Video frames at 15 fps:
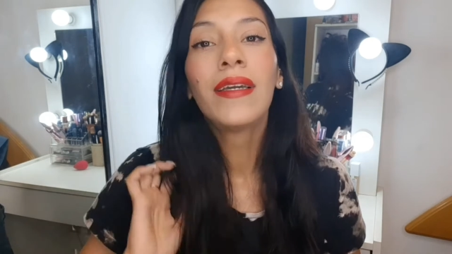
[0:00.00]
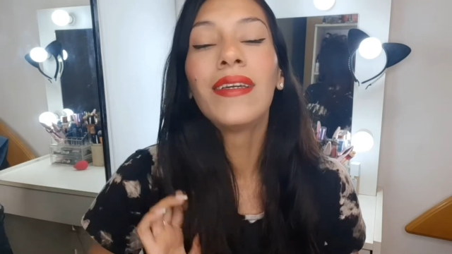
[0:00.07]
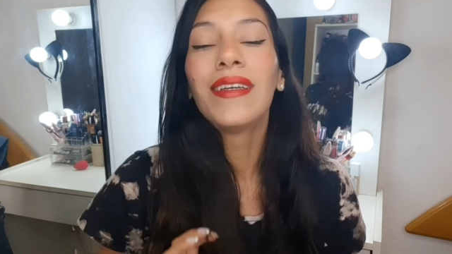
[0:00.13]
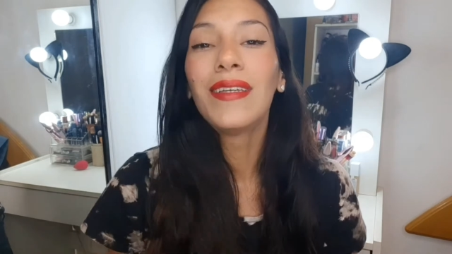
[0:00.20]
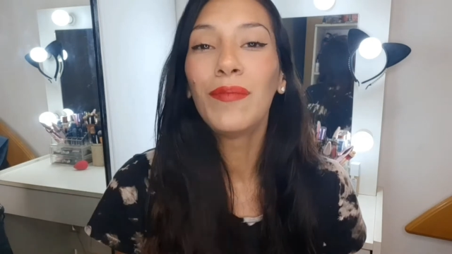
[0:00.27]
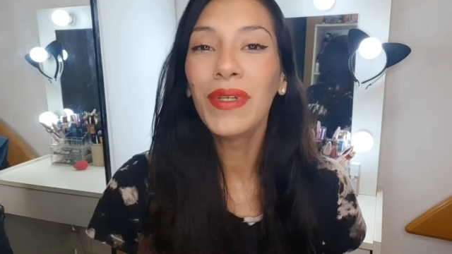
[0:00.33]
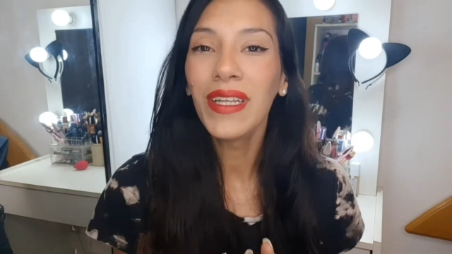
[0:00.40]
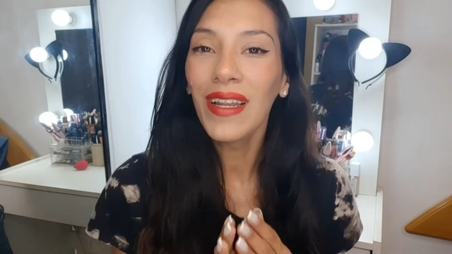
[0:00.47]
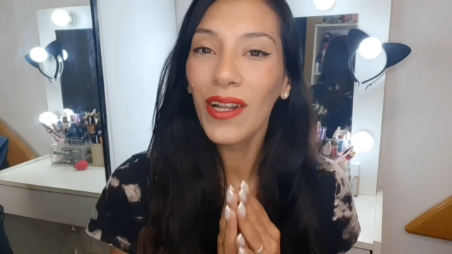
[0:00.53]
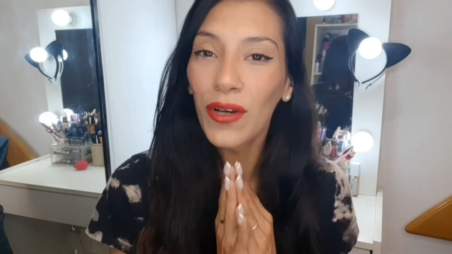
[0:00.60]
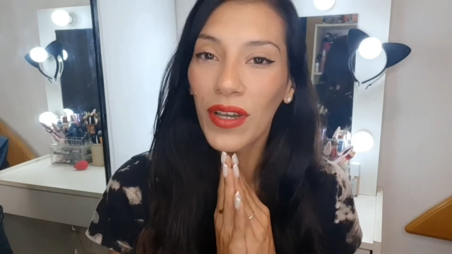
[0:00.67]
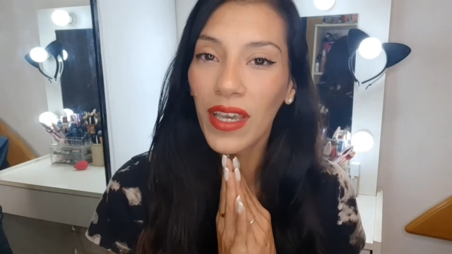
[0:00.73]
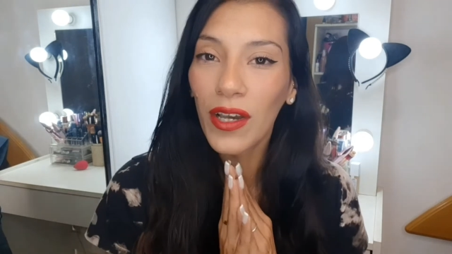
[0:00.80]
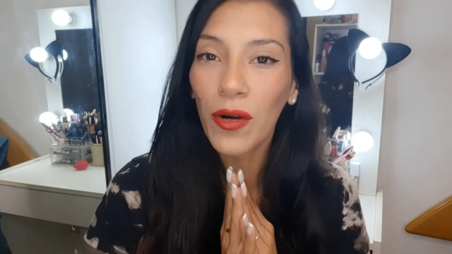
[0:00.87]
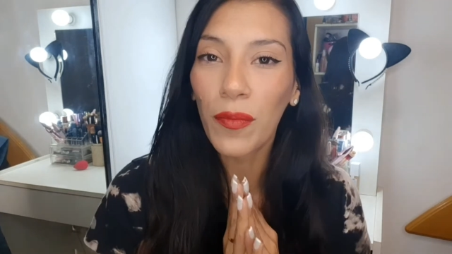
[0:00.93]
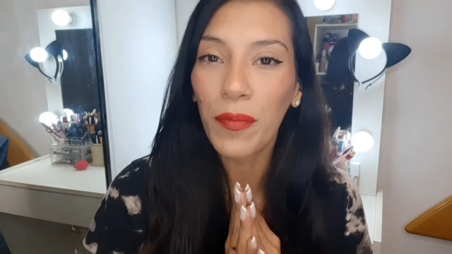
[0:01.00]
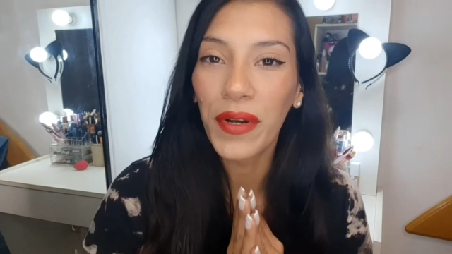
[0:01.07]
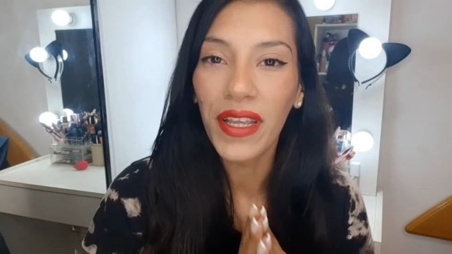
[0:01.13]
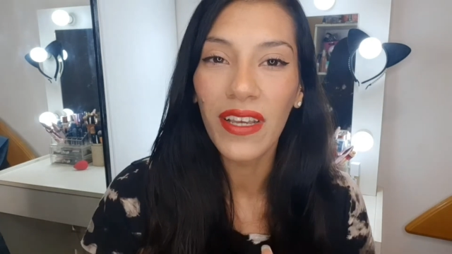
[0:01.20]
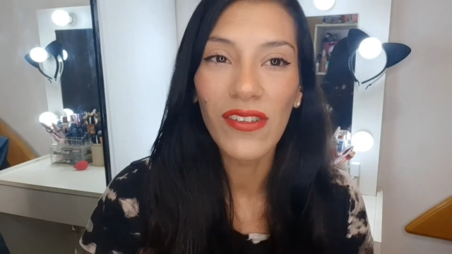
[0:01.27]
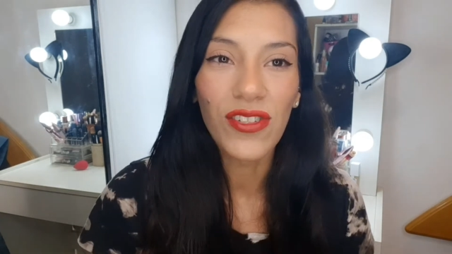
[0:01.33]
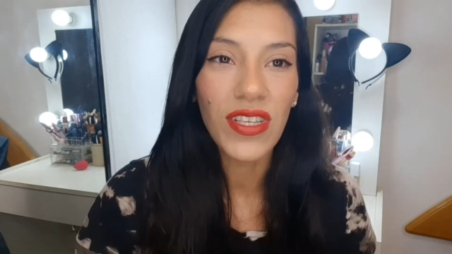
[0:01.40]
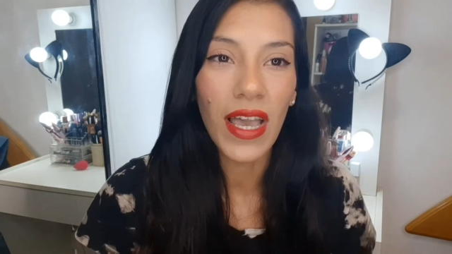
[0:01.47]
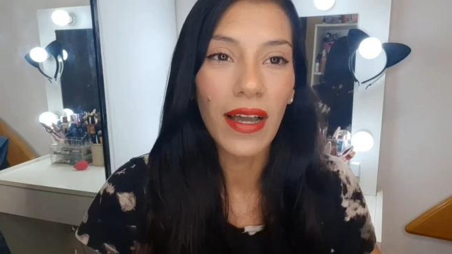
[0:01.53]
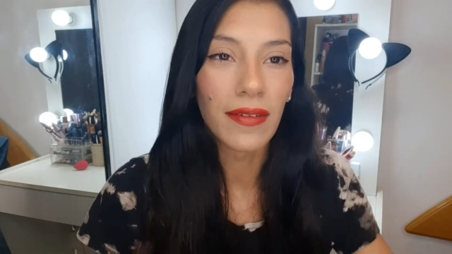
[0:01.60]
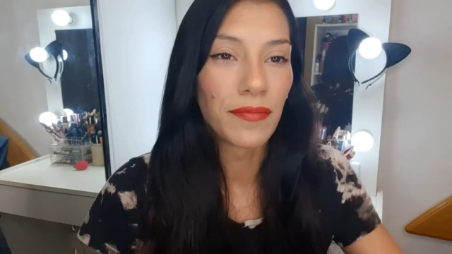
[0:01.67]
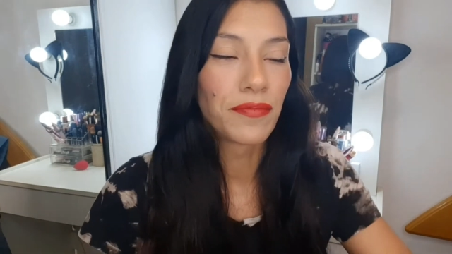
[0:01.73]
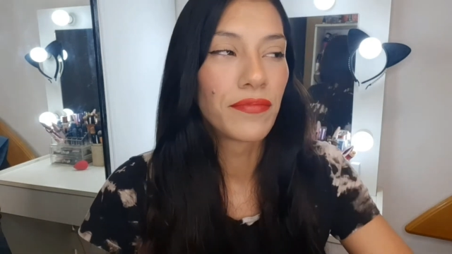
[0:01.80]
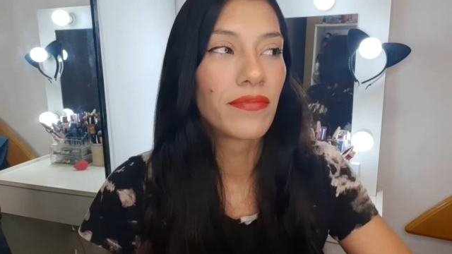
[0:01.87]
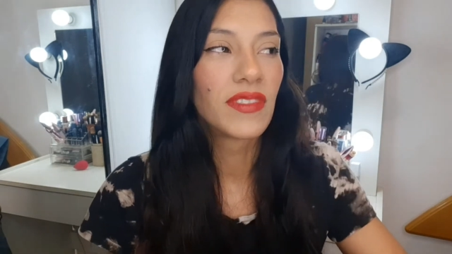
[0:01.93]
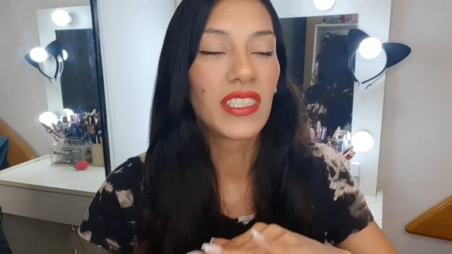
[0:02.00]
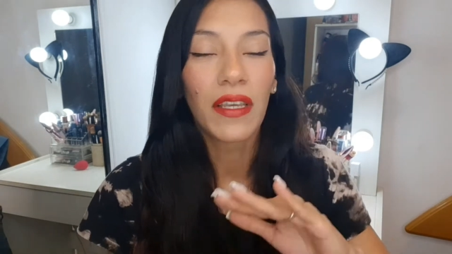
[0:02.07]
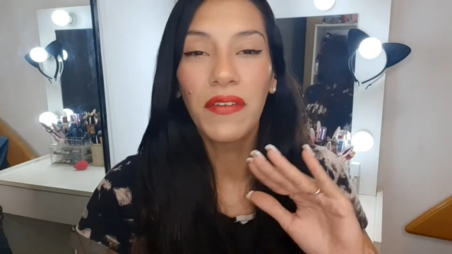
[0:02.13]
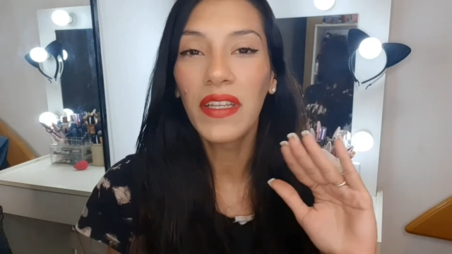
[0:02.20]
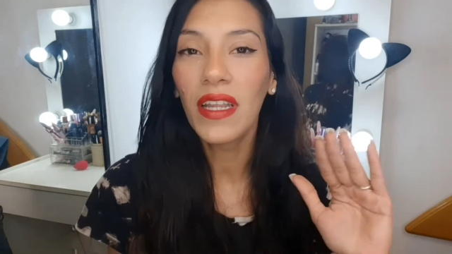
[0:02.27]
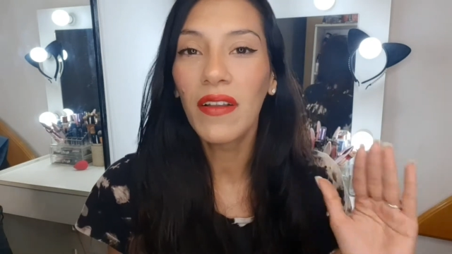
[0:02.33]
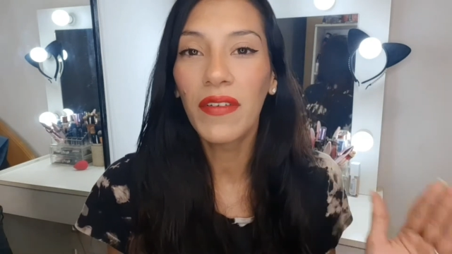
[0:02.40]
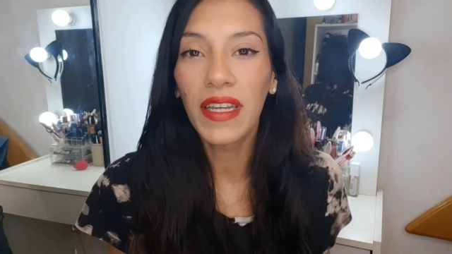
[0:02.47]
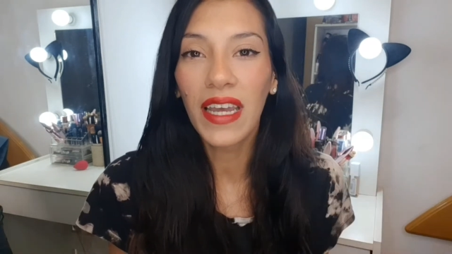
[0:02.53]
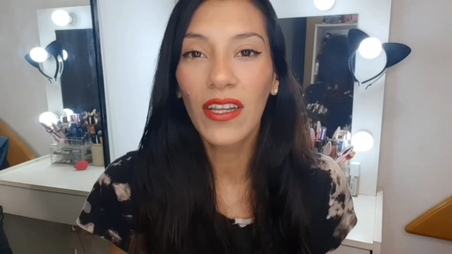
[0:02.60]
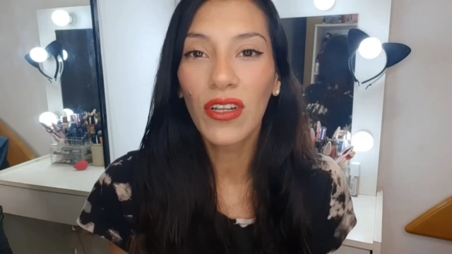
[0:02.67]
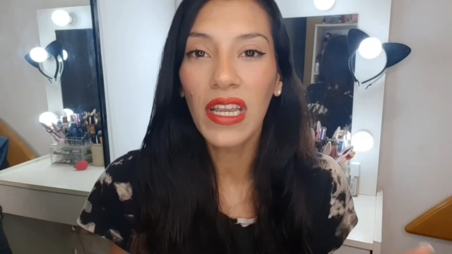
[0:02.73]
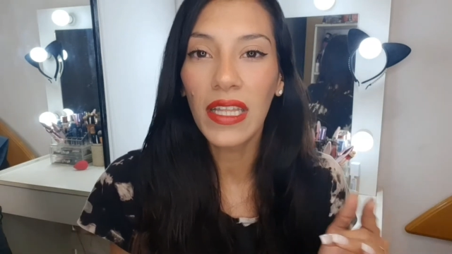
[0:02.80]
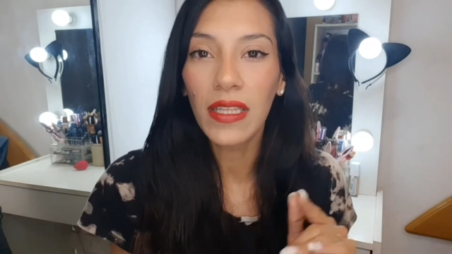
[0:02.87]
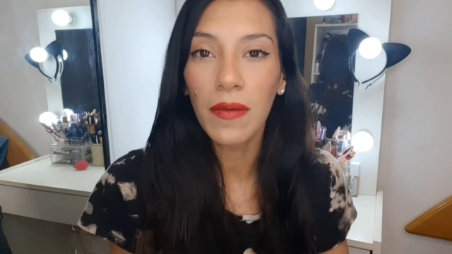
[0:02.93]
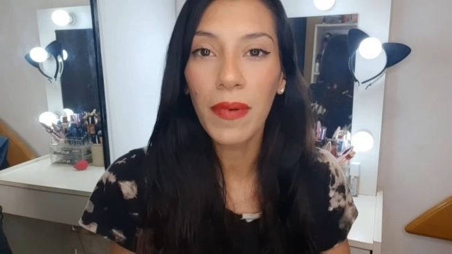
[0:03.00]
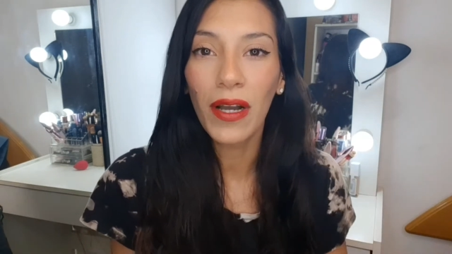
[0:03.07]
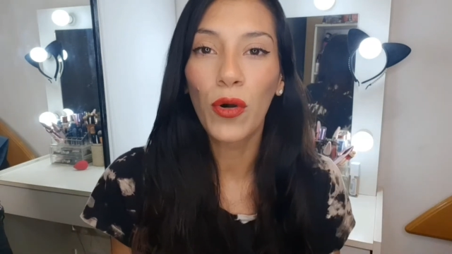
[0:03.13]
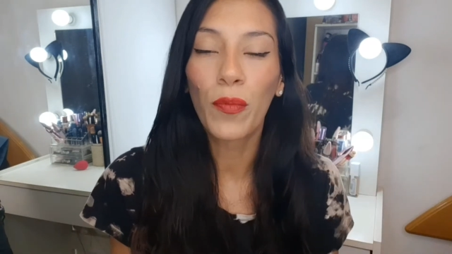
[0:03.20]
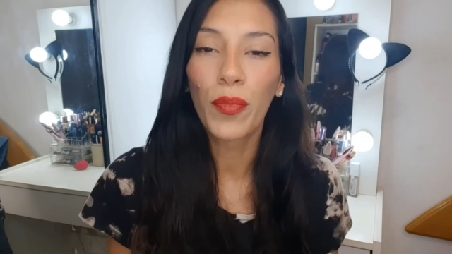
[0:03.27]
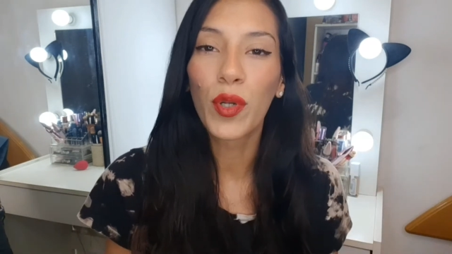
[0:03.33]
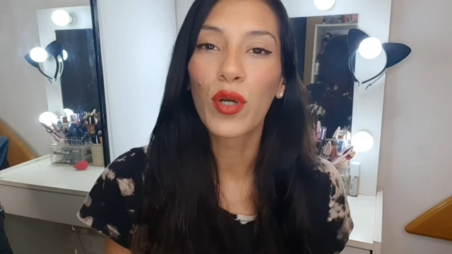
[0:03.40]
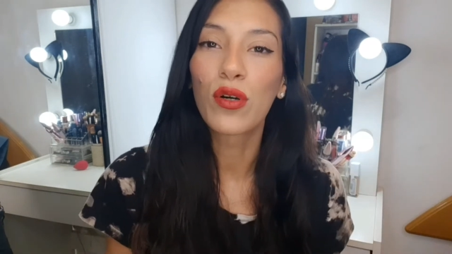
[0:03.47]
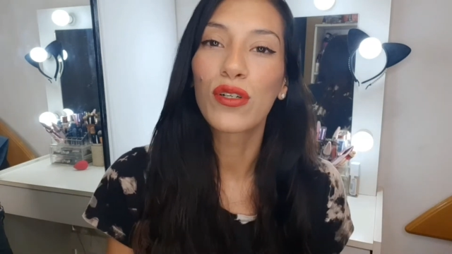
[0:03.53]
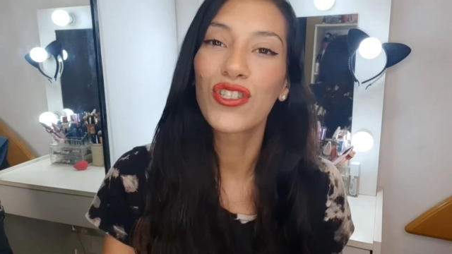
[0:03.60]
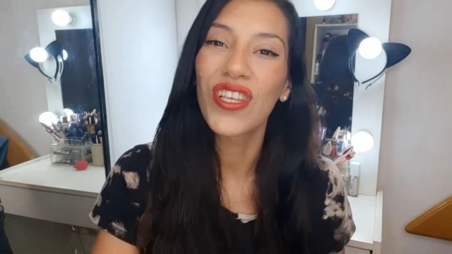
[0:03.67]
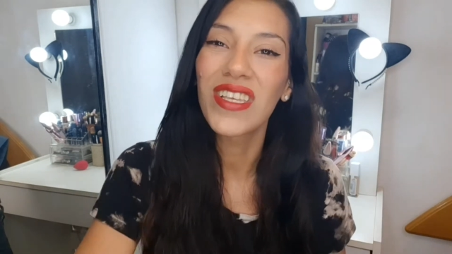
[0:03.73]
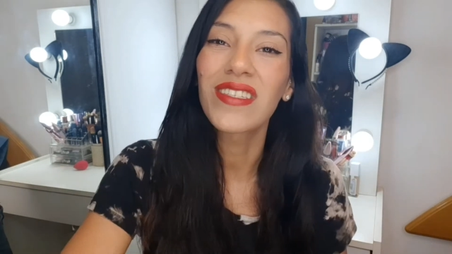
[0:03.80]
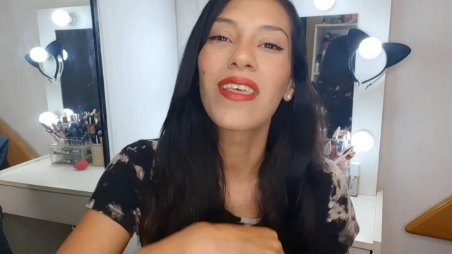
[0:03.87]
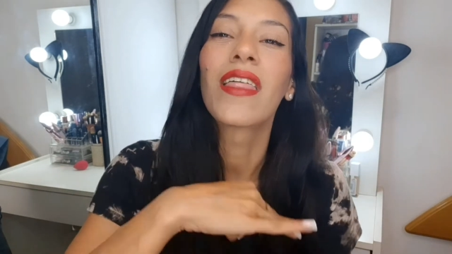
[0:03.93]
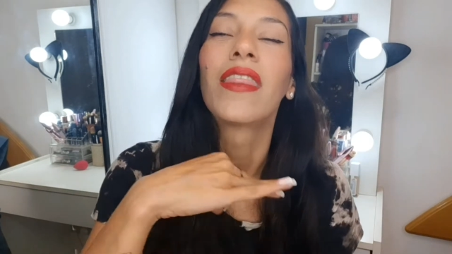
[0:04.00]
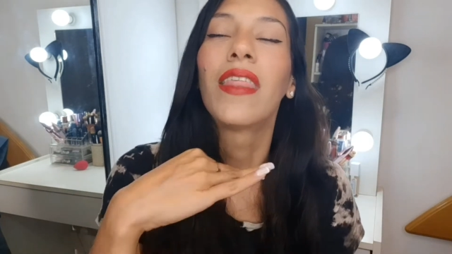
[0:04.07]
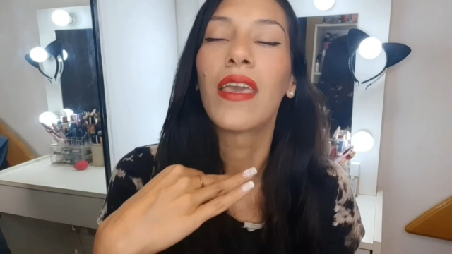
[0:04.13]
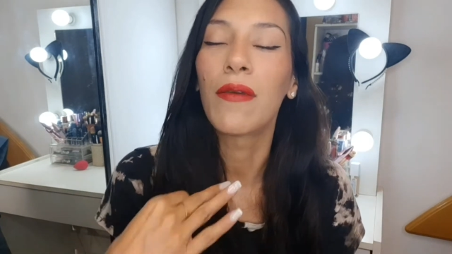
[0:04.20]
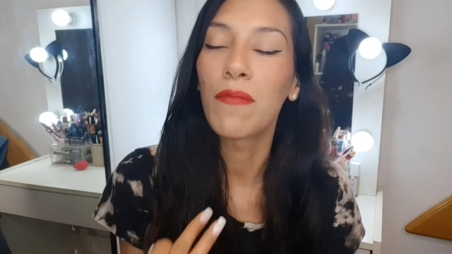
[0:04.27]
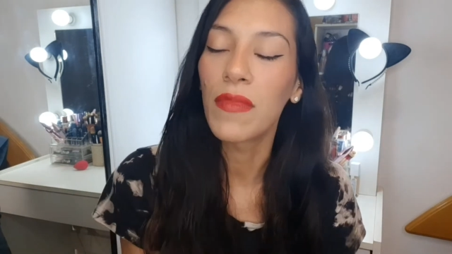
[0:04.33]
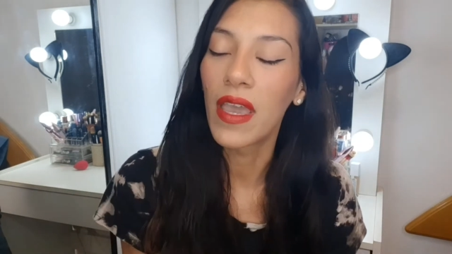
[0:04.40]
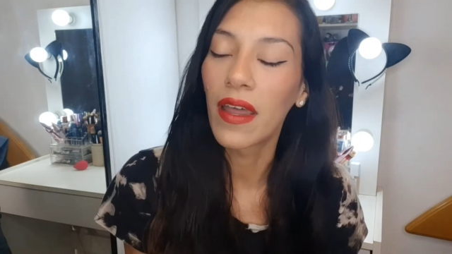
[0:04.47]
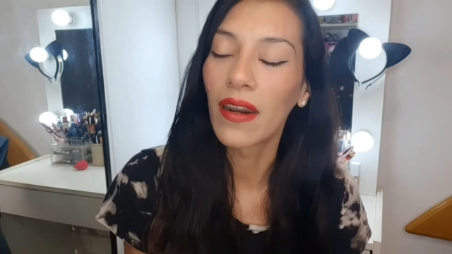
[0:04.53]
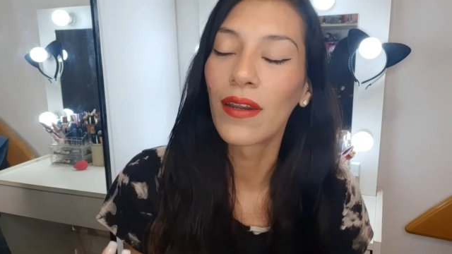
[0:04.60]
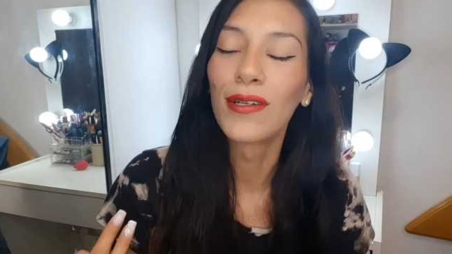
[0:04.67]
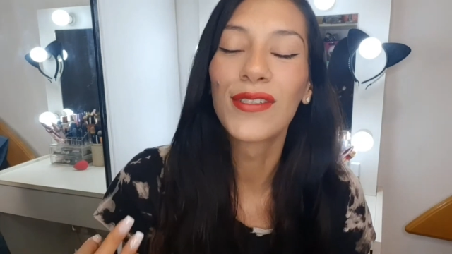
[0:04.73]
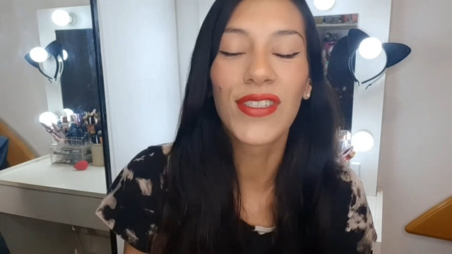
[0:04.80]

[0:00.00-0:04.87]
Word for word: Y miren lo que compré, o sea, se viene el verano y la tipa compró cosas de invierno.